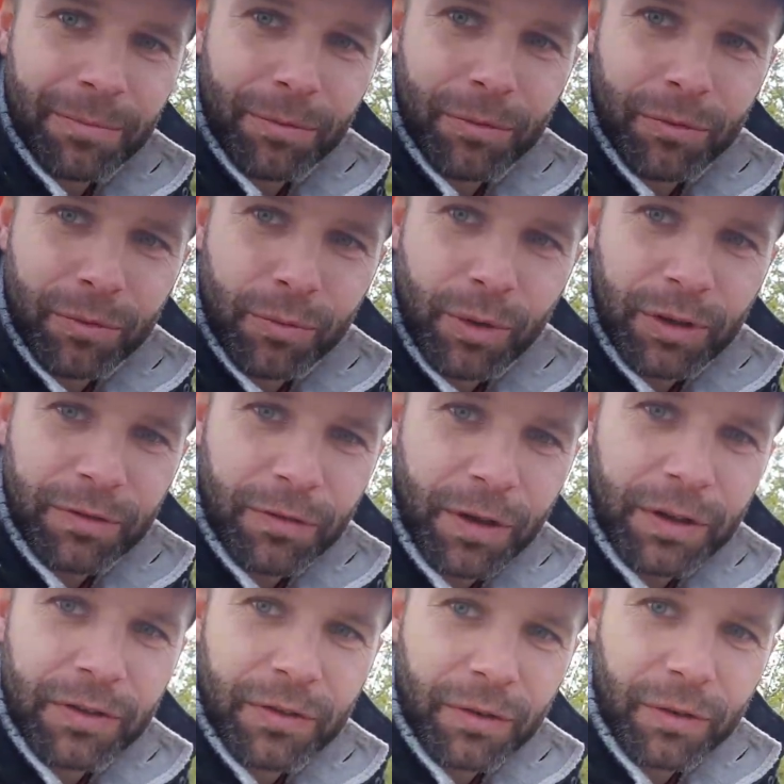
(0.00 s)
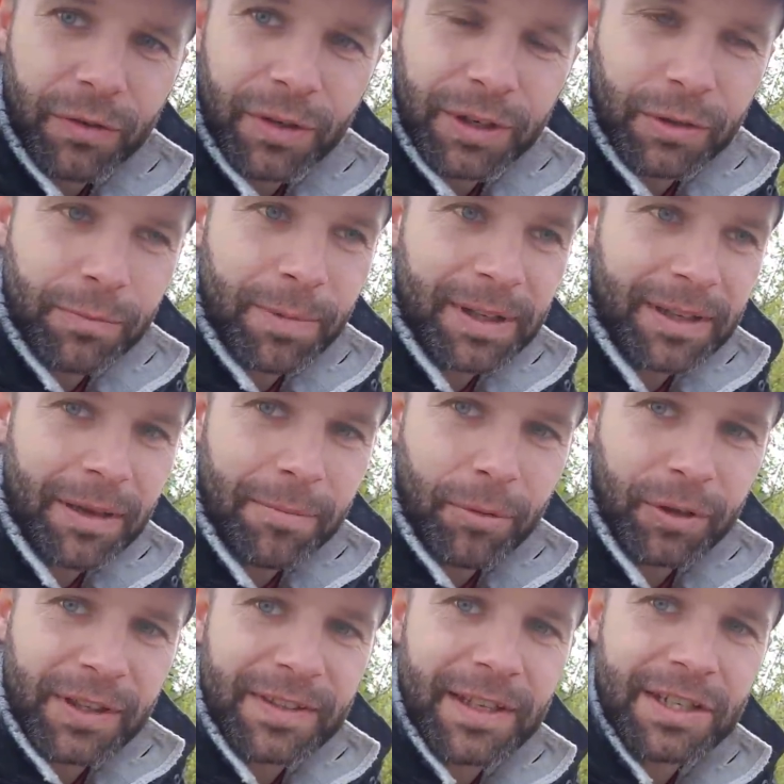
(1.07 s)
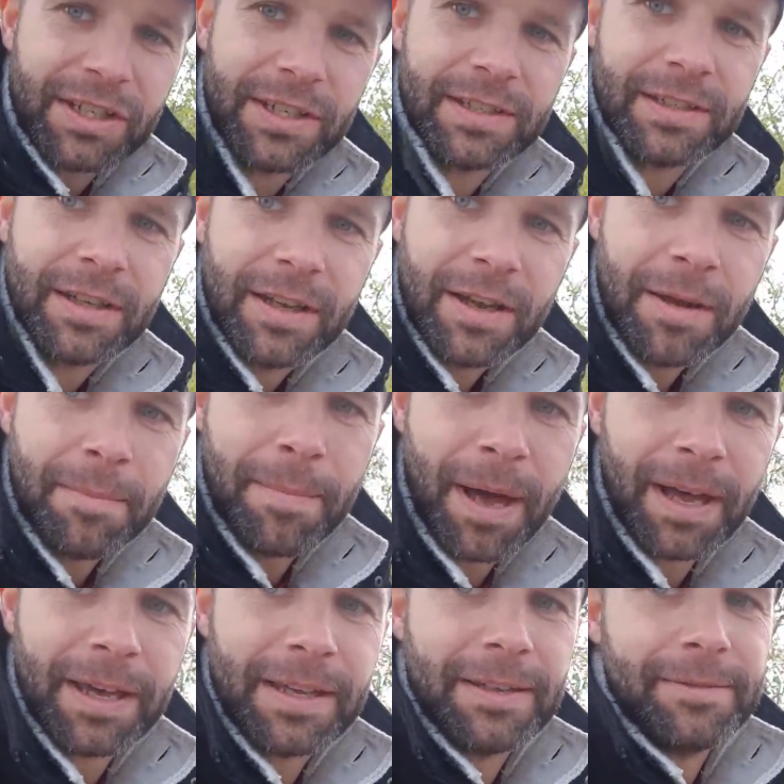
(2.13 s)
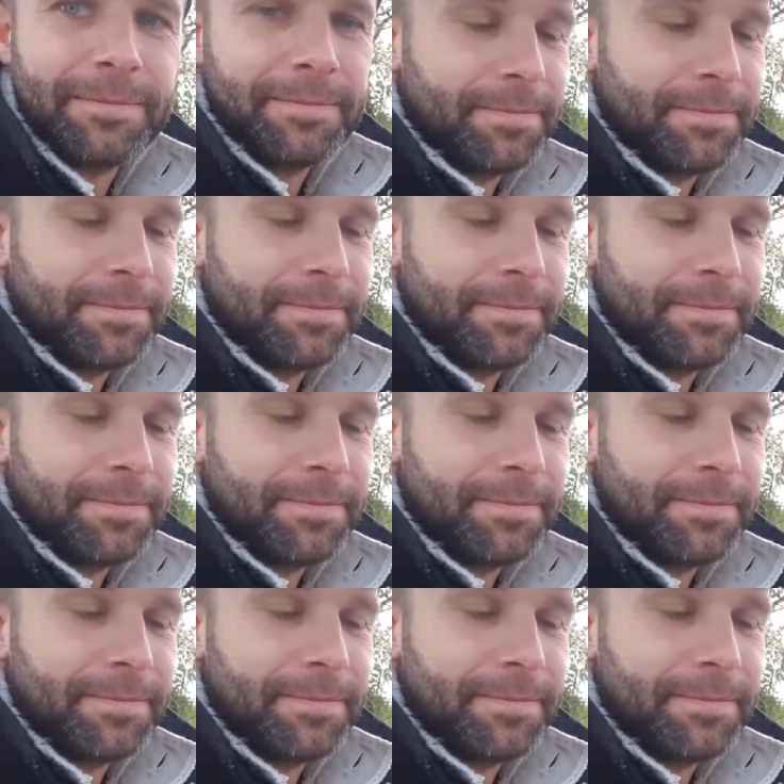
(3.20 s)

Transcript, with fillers: plus ou moins de force sur les deux patins pour qu'ils agissent pareil.